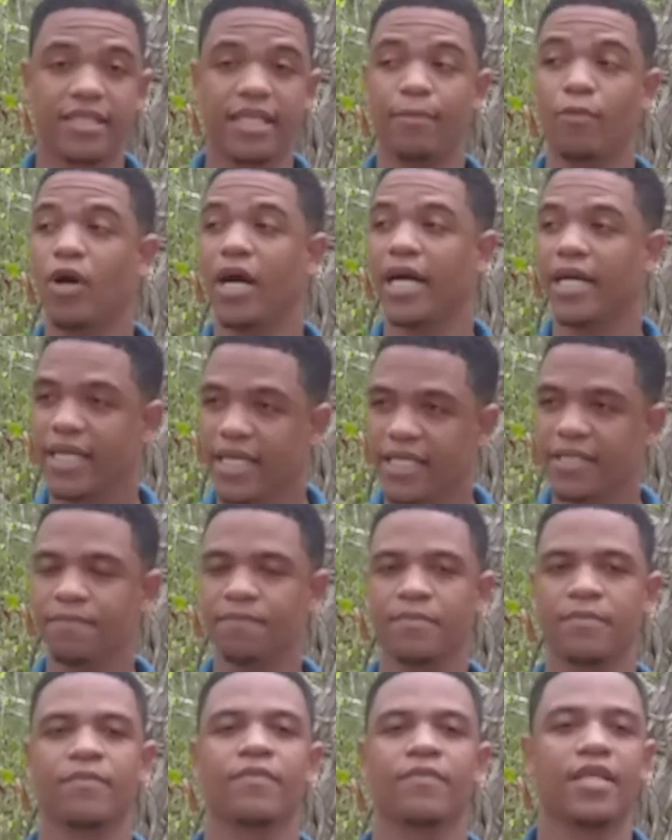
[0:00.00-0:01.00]
Estamos aquí,
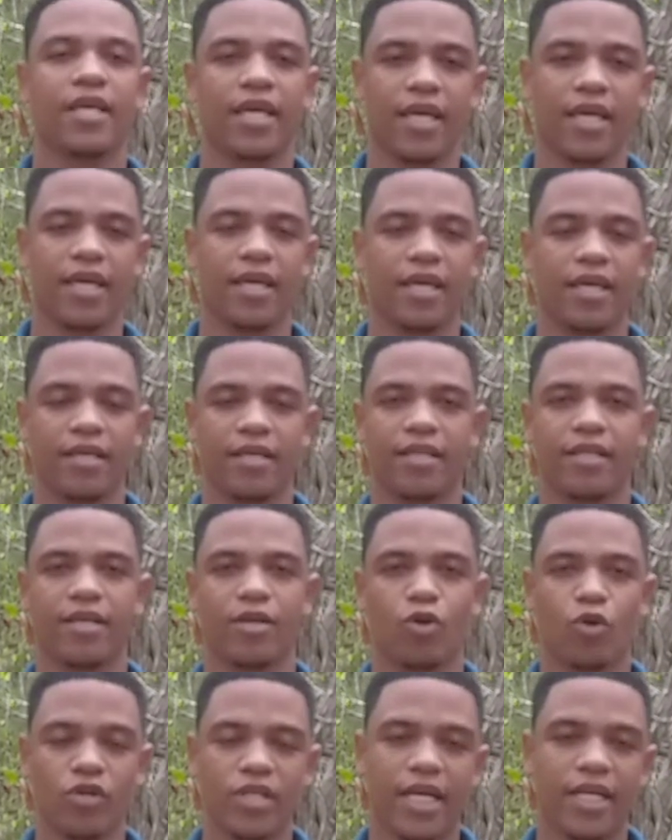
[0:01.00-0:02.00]
eh,
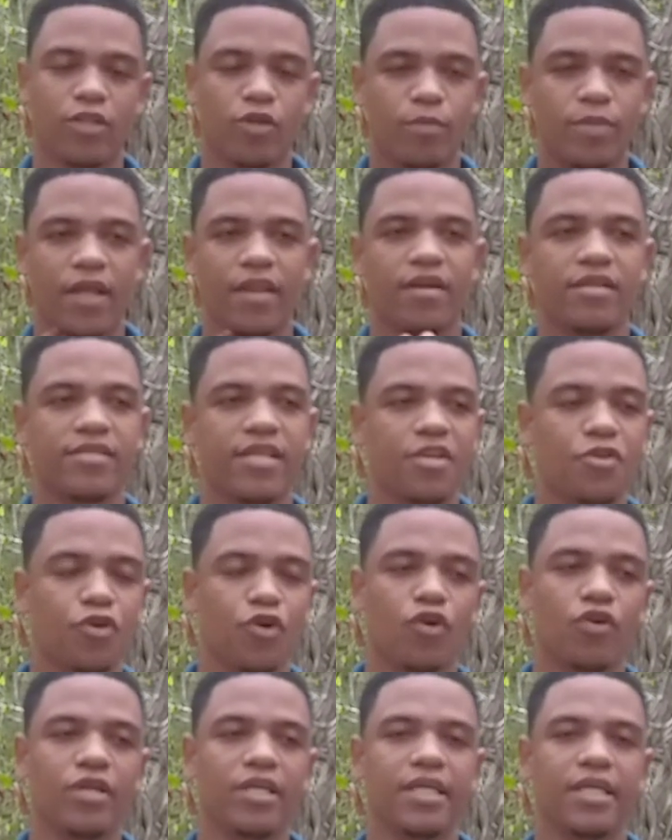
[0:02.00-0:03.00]
gloria al nombre del
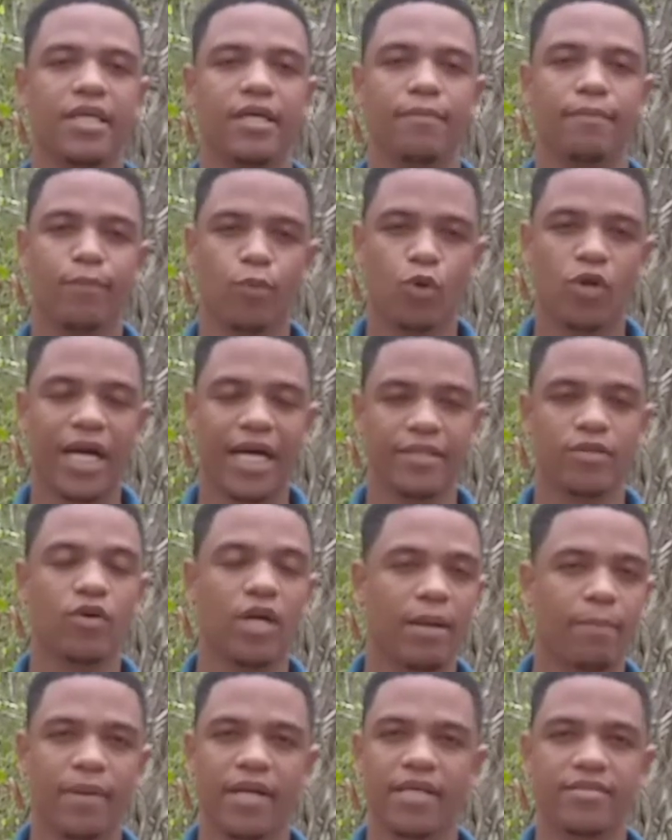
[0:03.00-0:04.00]
Señor,
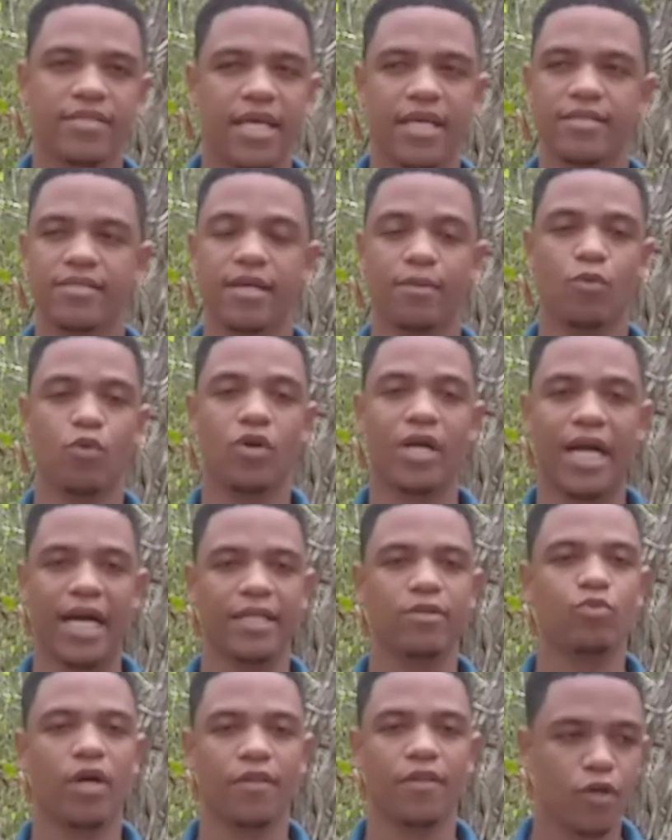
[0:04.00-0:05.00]
buscando la presencia,
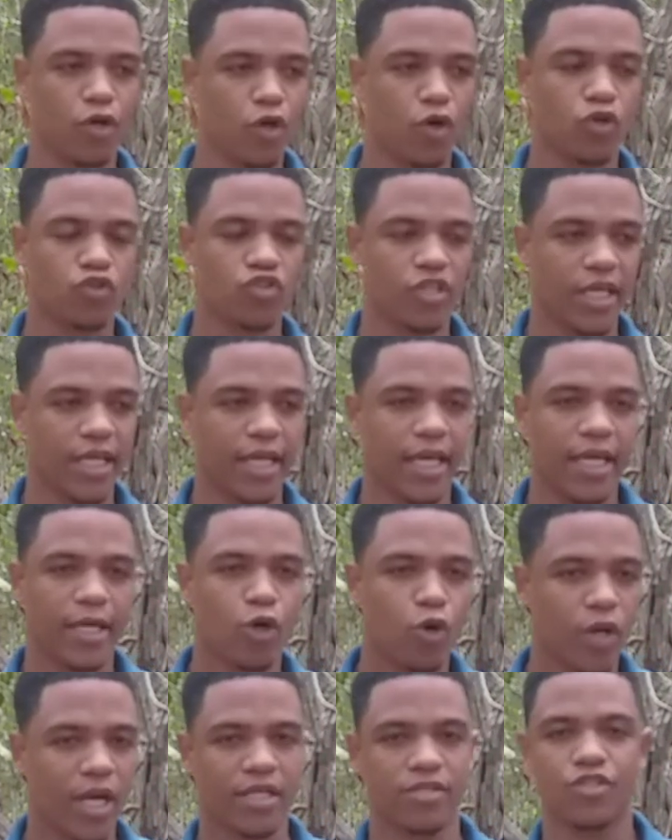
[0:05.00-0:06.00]
buscando a Dios en,
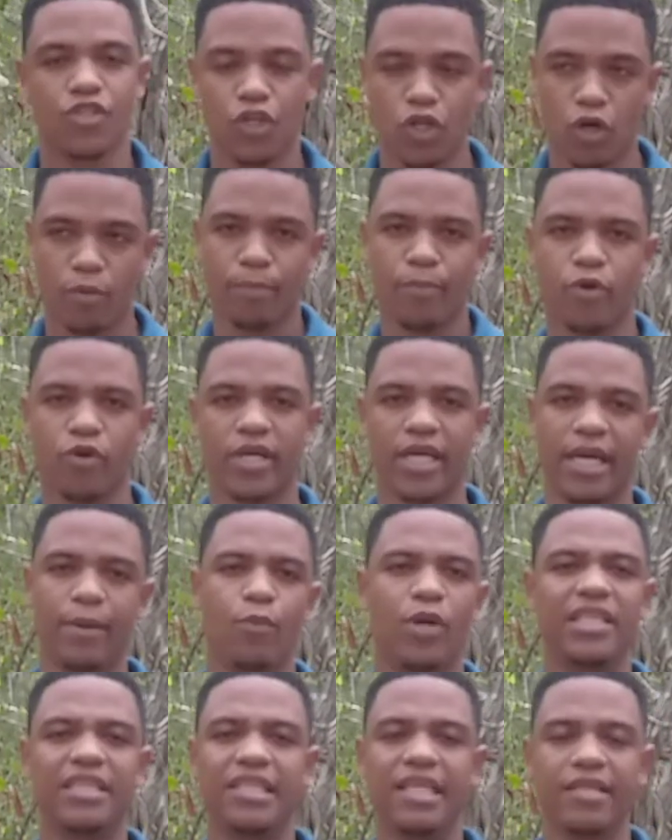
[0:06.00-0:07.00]
en oración, porque
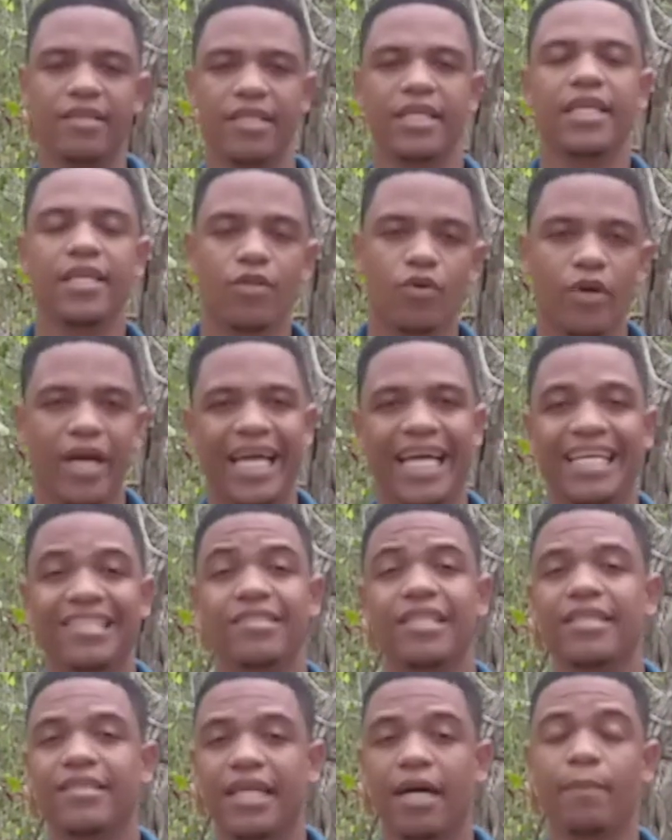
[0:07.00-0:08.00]
hemos entendido en
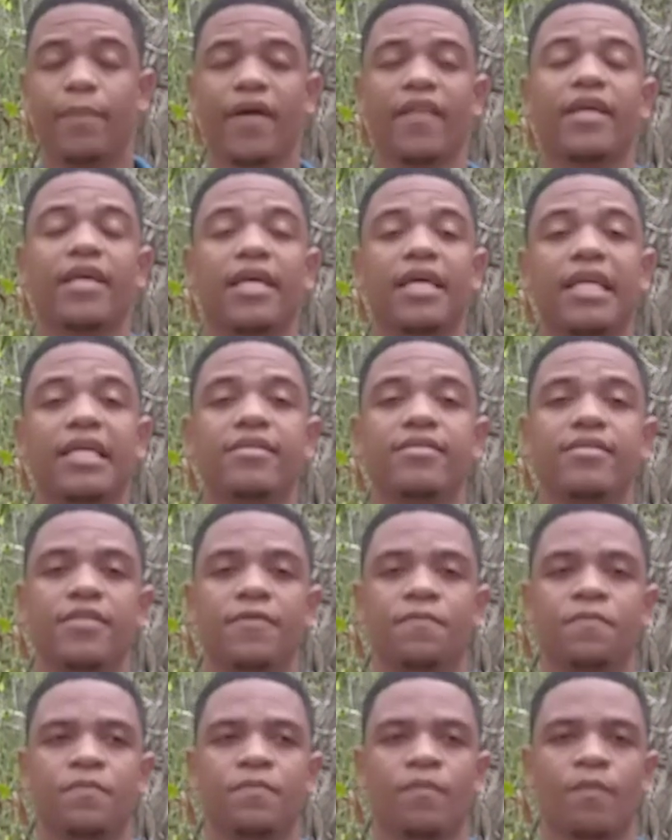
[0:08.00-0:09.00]
esta etapa de crisis
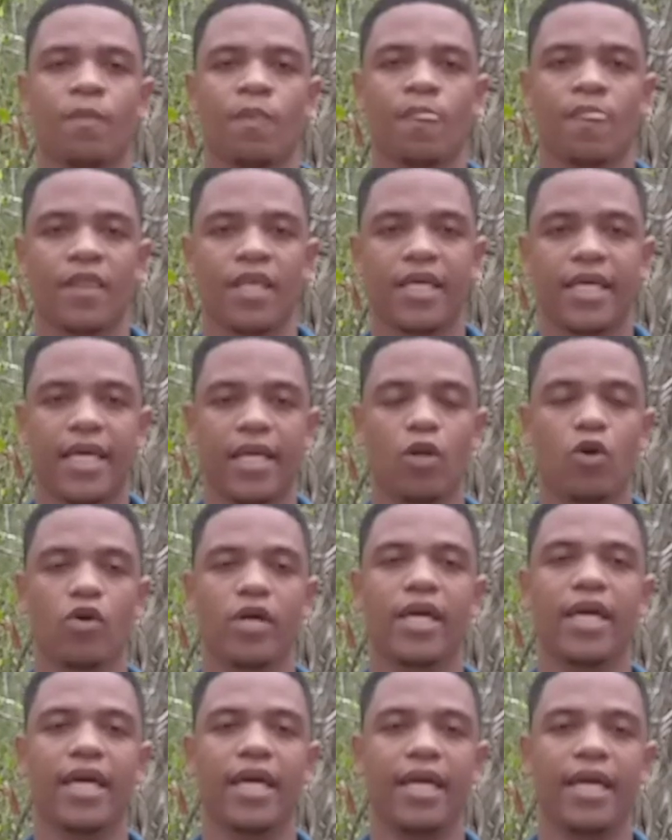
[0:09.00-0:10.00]
que
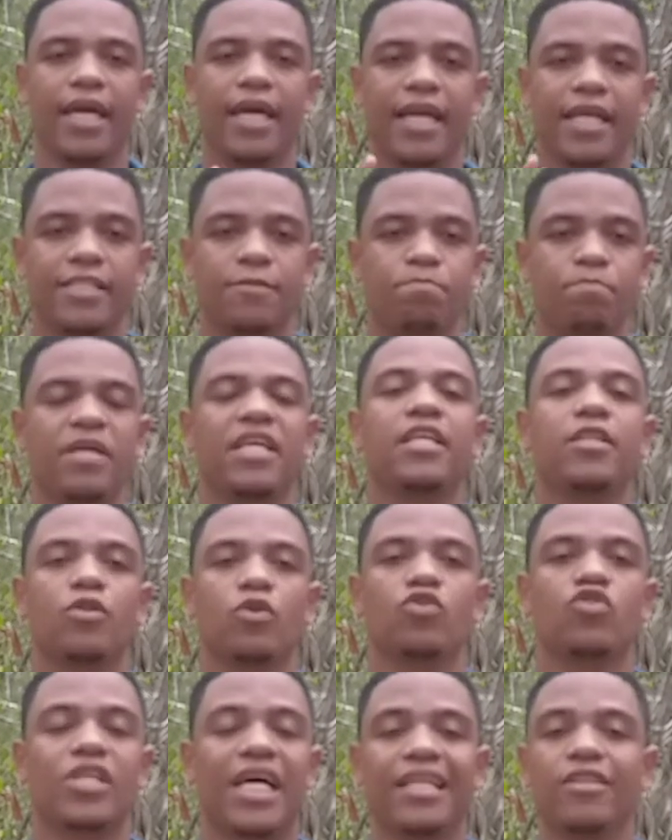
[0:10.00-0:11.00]
lo que el
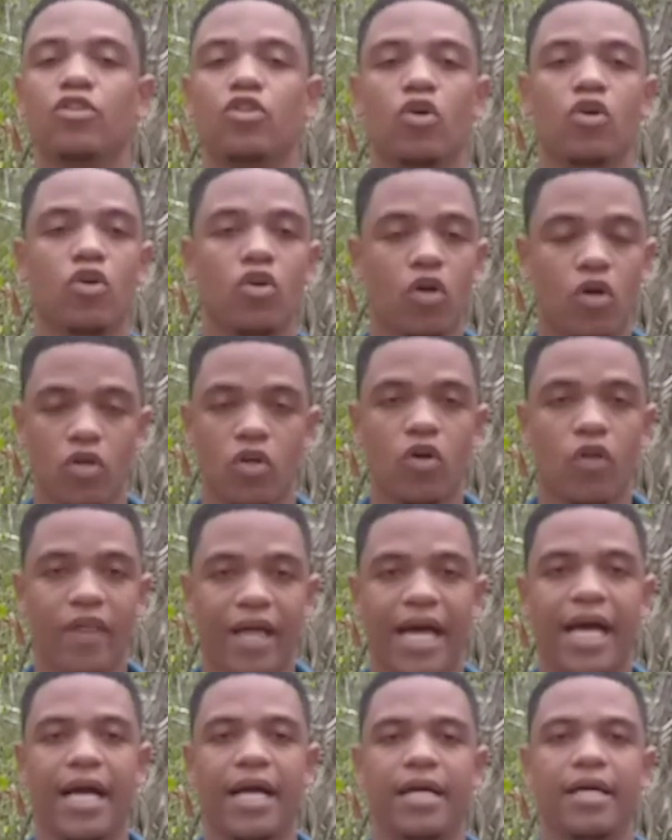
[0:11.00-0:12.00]
Espíritu Santo no nos
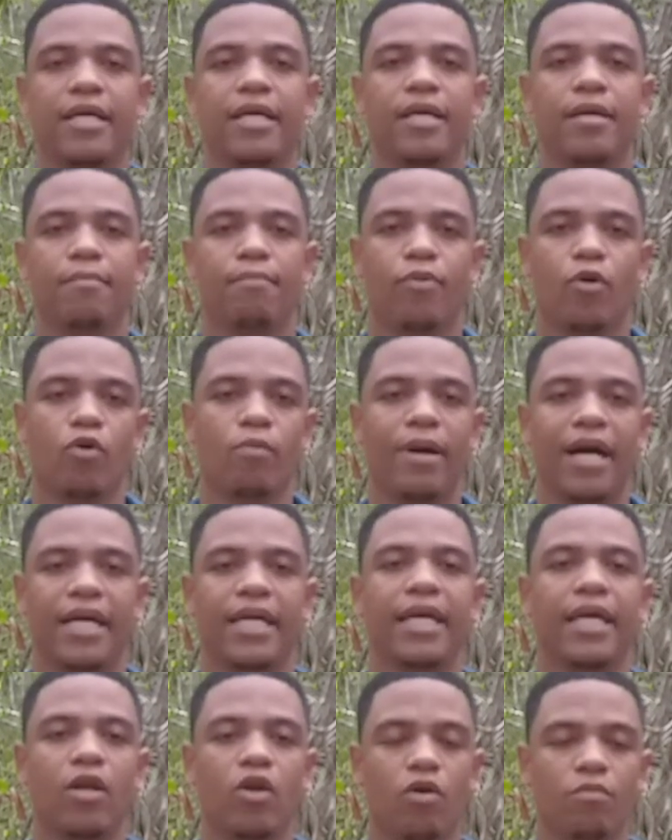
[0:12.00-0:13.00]
da, por más
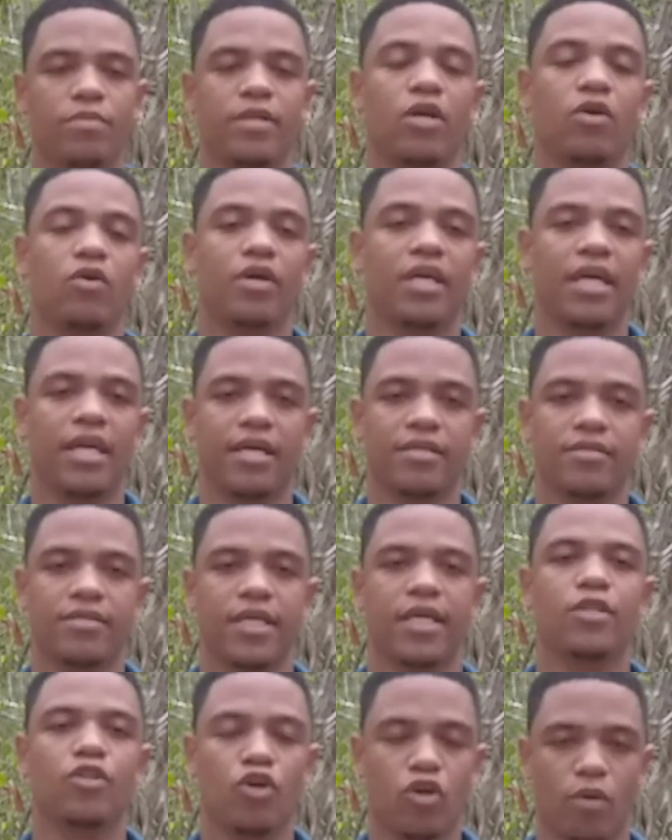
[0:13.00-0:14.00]
que el hombre lo quiera
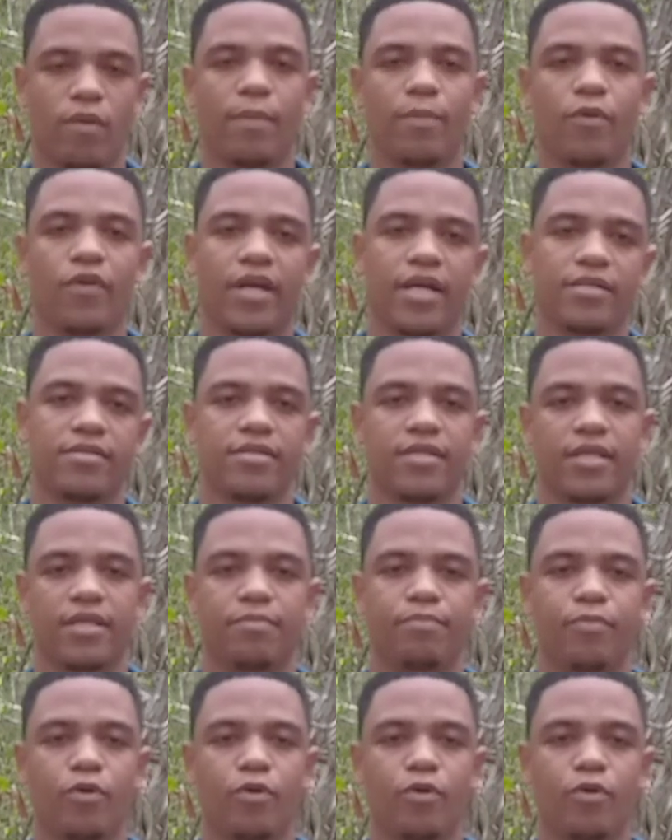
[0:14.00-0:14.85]
hacer, no lo va a poder hacer.